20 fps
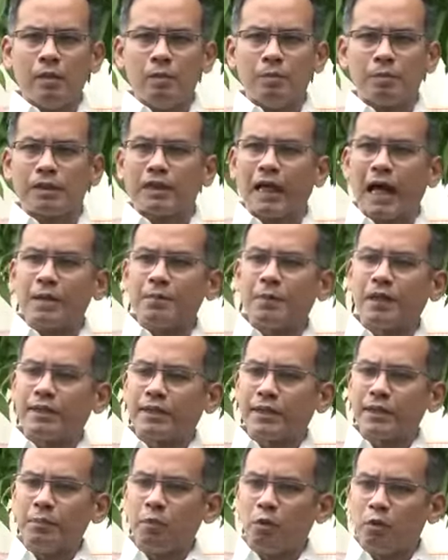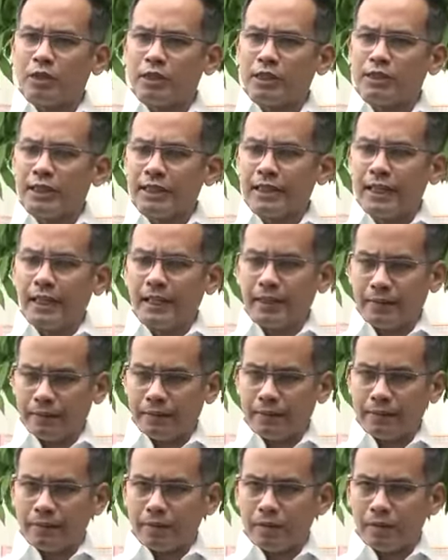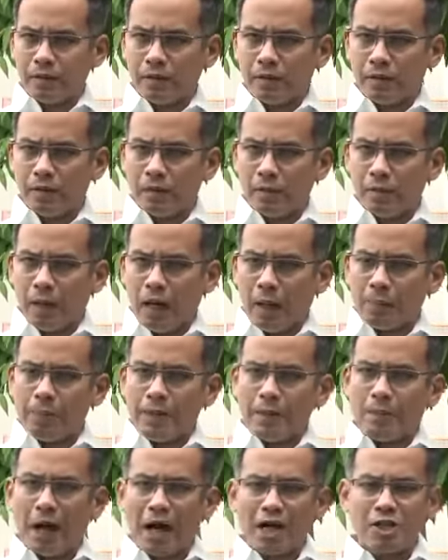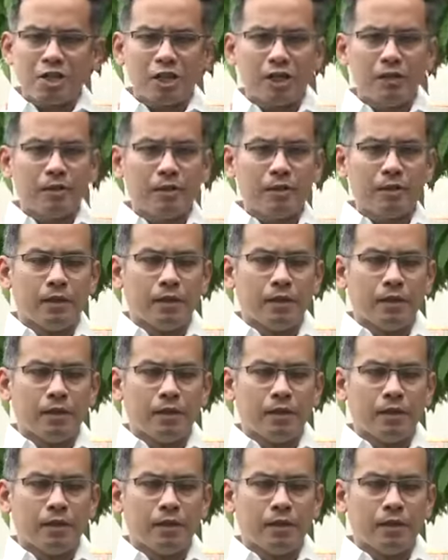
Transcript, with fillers: प्रधानमंत्री मोदी जी ने अपनी भाषण